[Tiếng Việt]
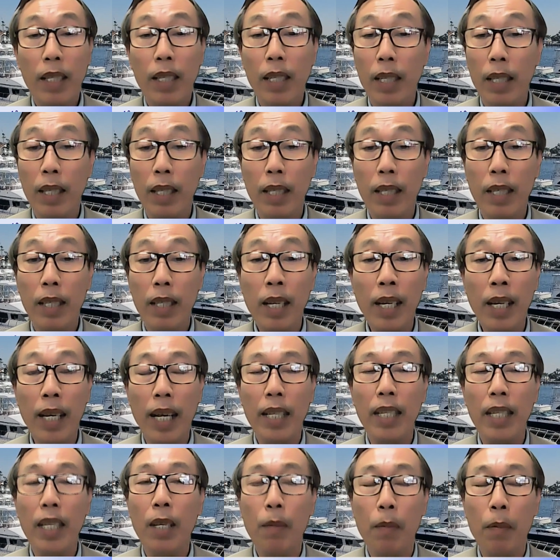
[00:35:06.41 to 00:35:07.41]
ừ, tất
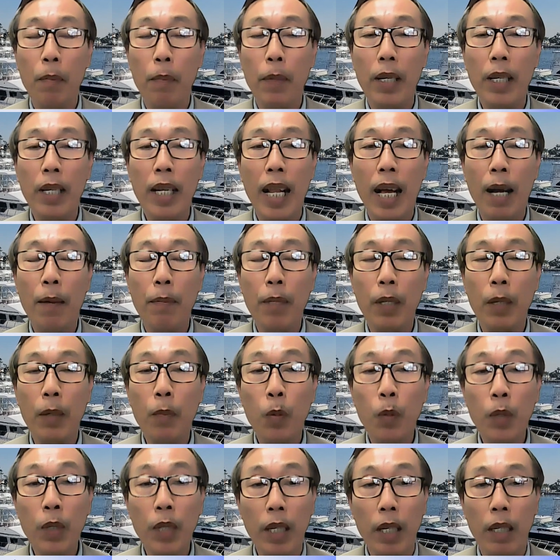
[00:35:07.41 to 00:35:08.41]
cả những gì mà Mỹ làm chỉ
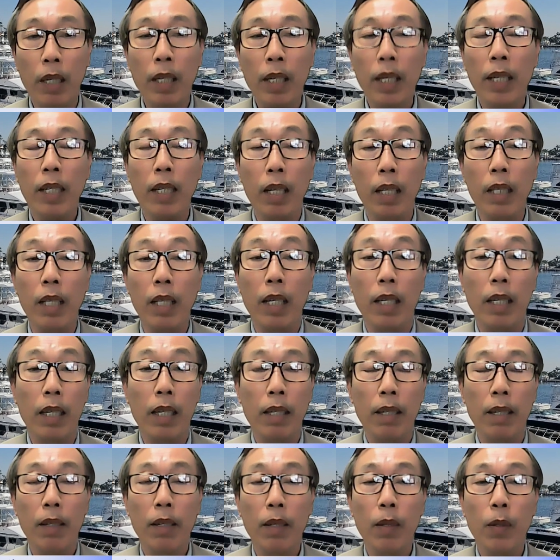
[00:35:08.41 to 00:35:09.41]
muốn giữ cái trật
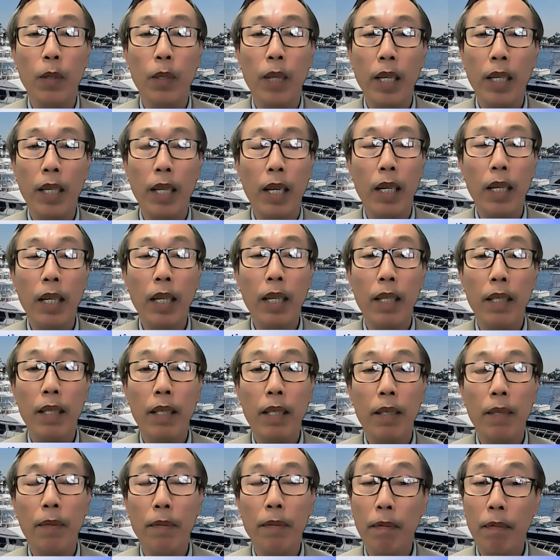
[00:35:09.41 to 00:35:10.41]
tự của thế giới
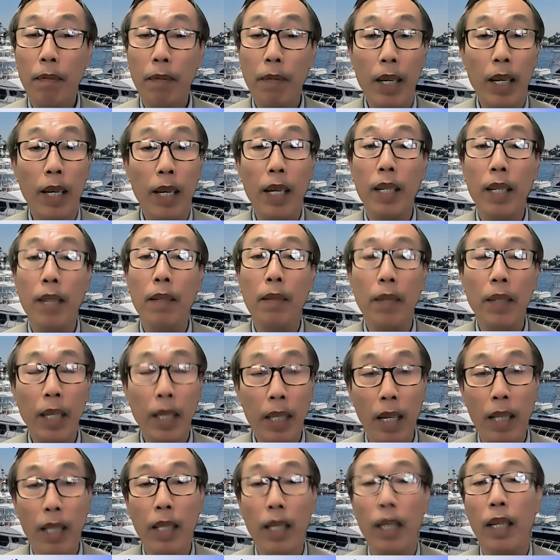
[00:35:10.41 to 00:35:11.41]
và cái
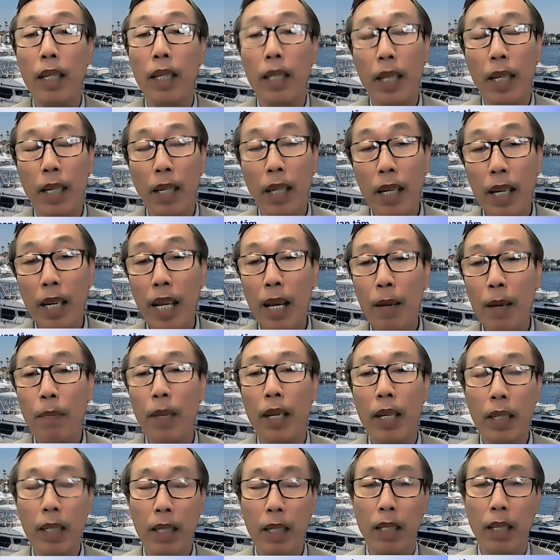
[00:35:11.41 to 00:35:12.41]
trật tự này nó đem
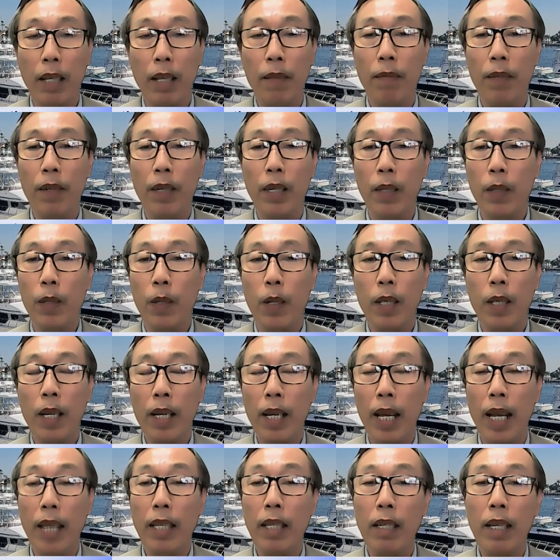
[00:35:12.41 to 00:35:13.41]
lại cái sự thịnh vượng cho tất
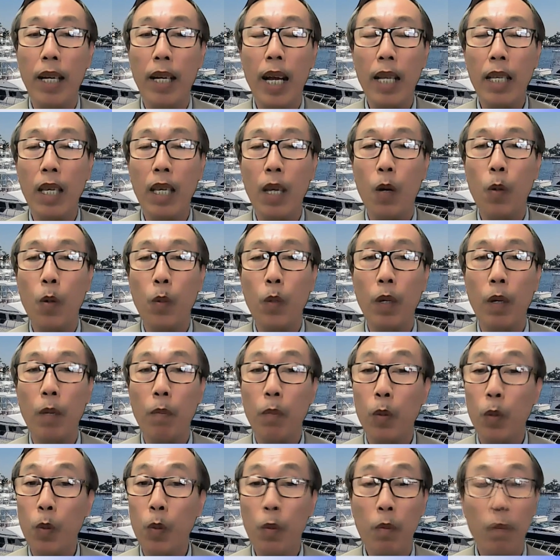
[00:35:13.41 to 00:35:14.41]
cả những nước Á Châu
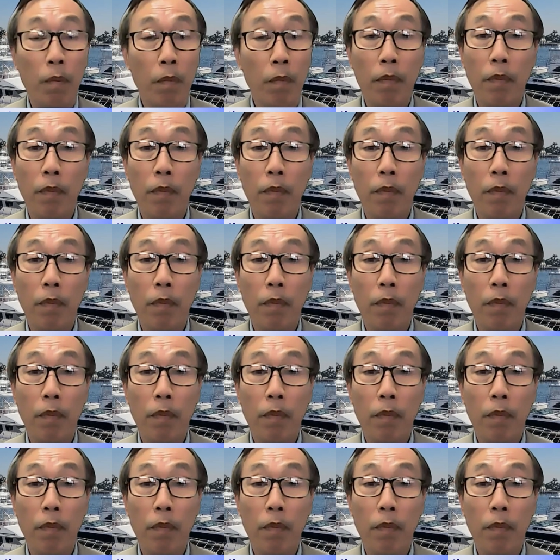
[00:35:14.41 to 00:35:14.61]
trong suốt